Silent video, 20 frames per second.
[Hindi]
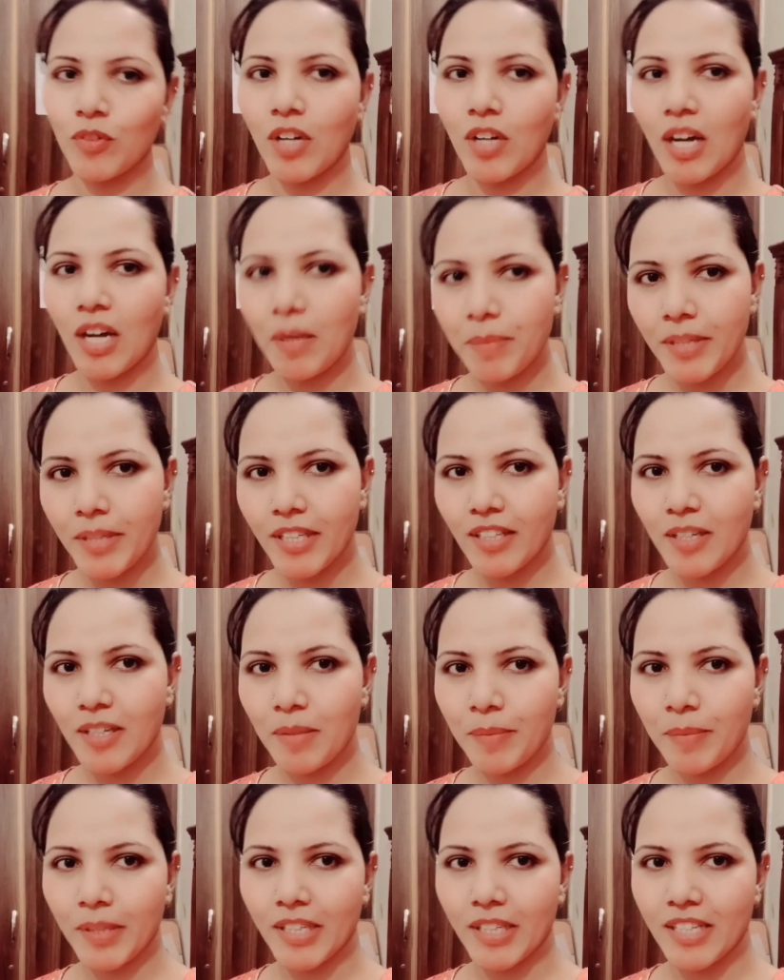आप रहिएगा
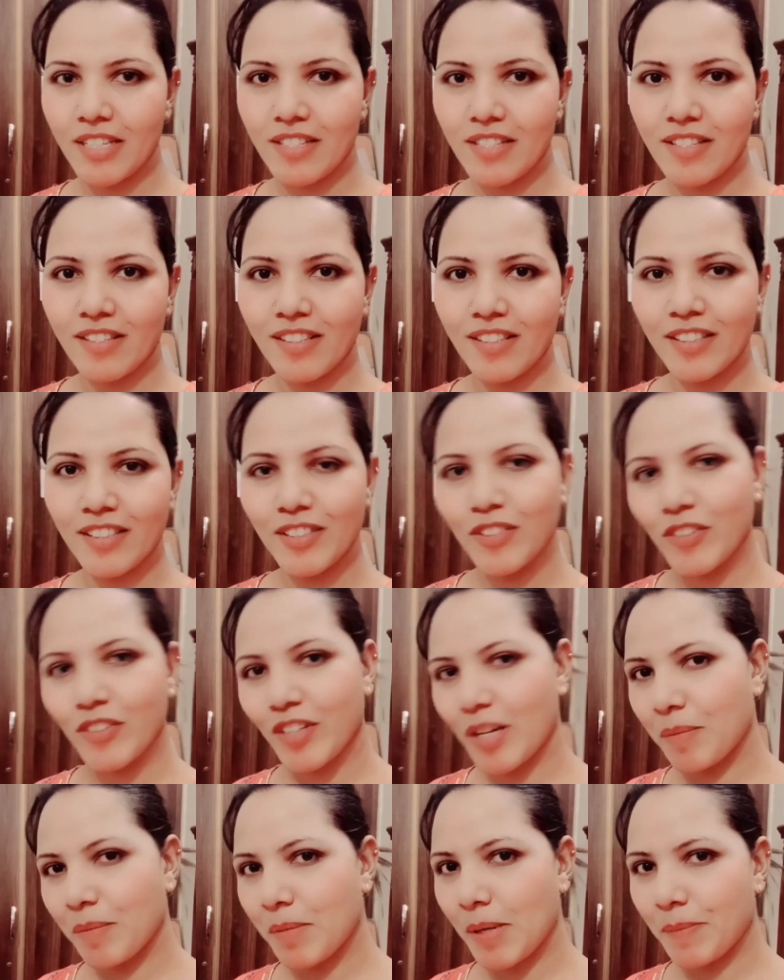हमारे साथ और
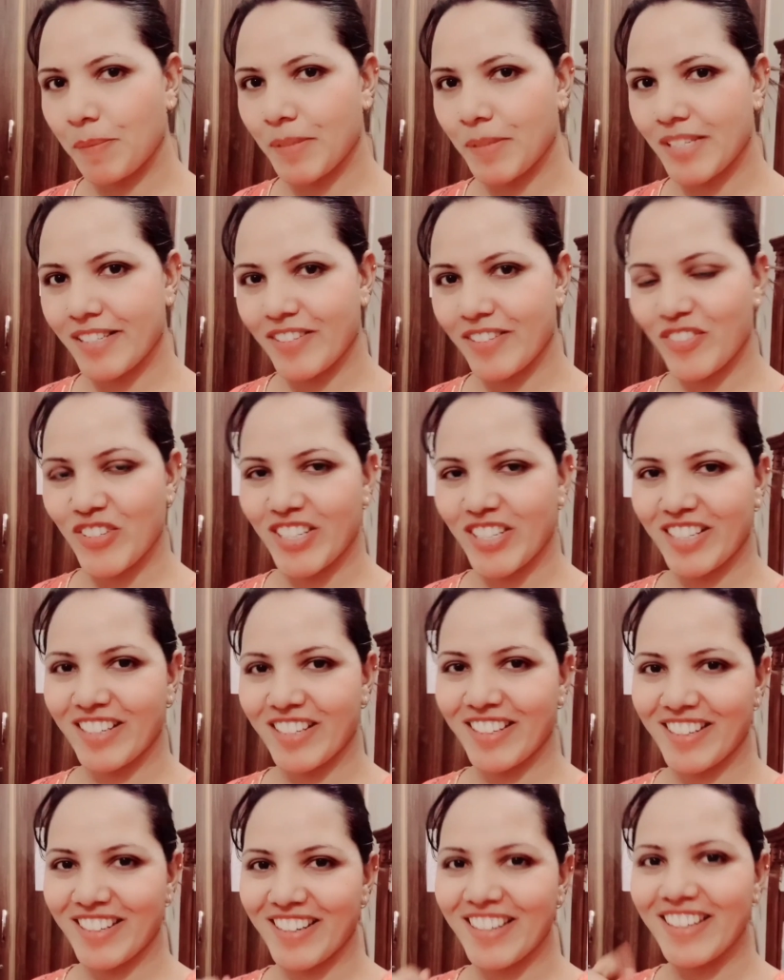हम आपके साथ शेयर
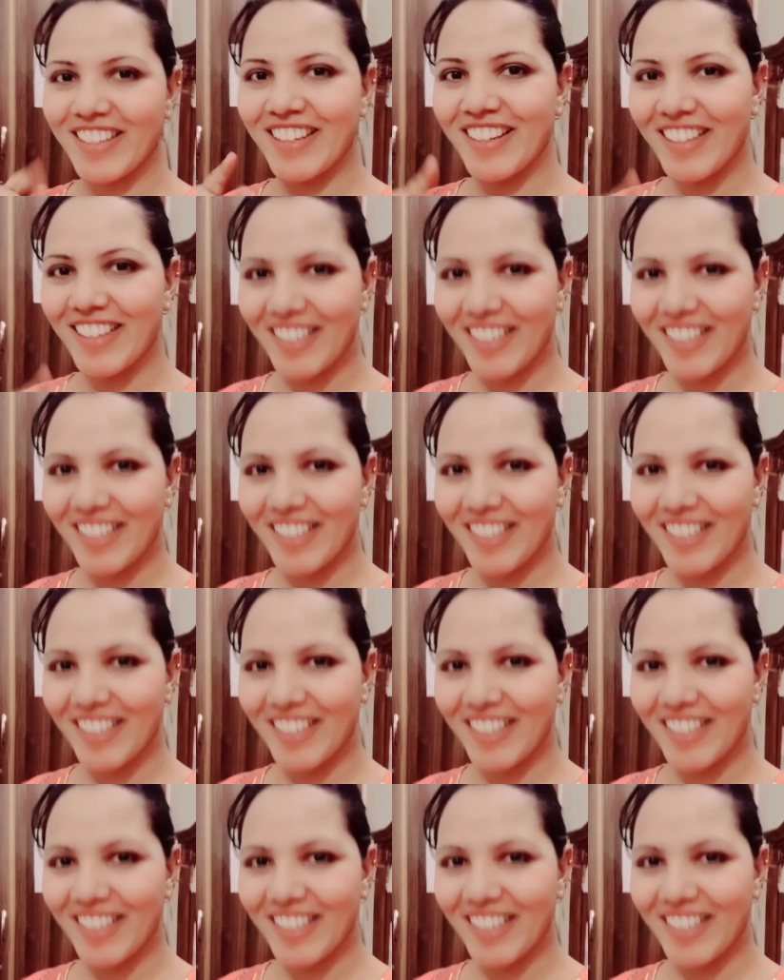करेंगे